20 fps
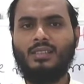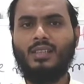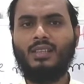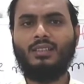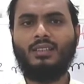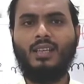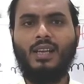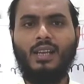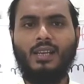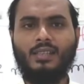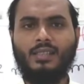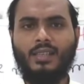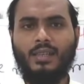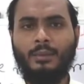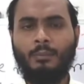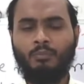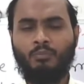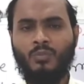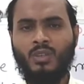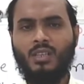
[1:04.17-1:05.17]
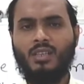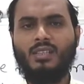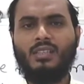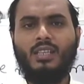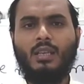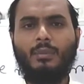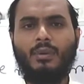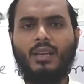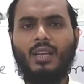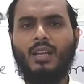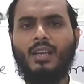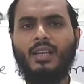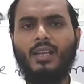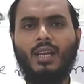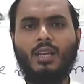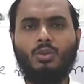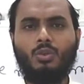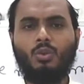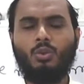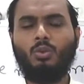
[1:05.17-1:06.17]
सकता है इसे इसके बनाने
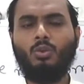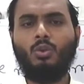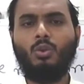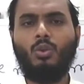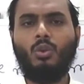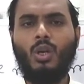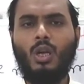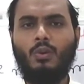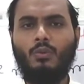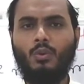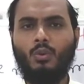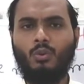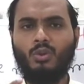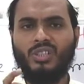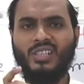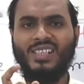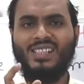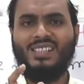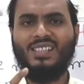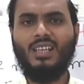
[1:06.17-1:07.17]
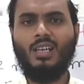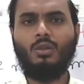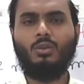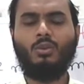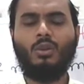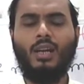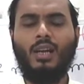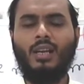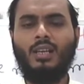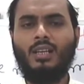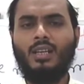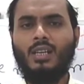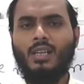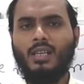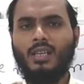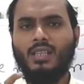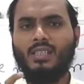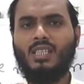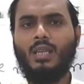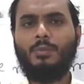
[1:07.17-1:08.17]
का जो रूल होगा वो कुछ इस तरह होगा
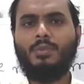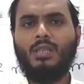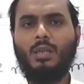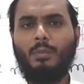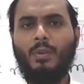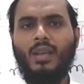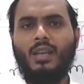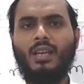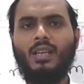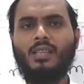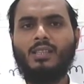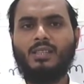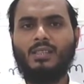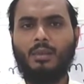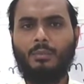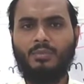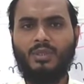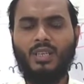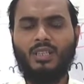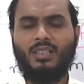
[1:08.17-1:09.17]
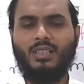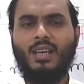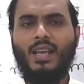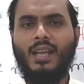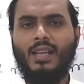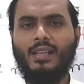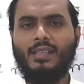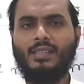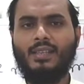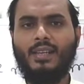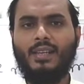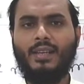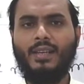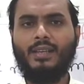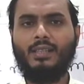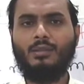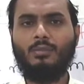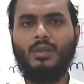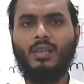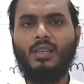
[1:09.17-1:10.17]
कि सबसे पहले सब्जेक्ट लाएंगे
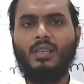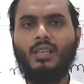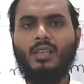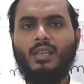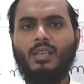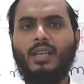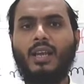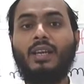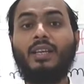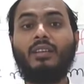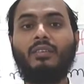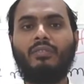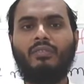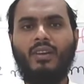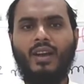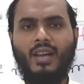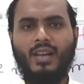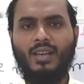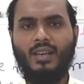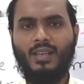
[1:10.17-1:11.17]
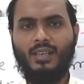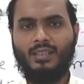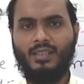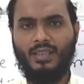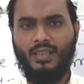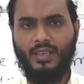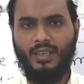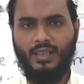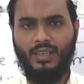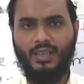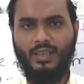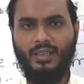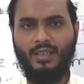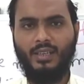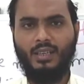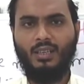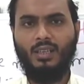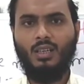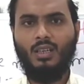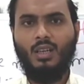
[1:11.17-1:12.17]
सेंटेंस में यानी फ़ाइल का जिक्र
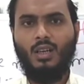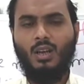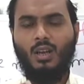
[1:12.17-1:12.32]
करेंगे